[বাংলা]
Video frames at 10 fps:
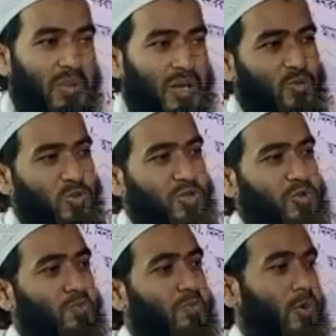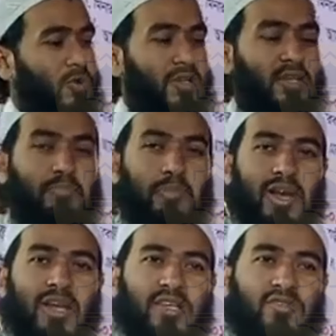মানুষ মনে
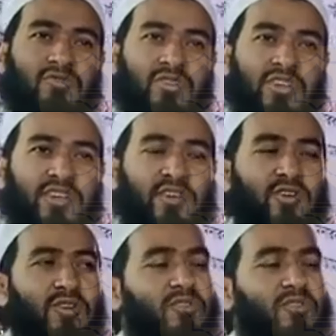প্রাণে দৃঢ়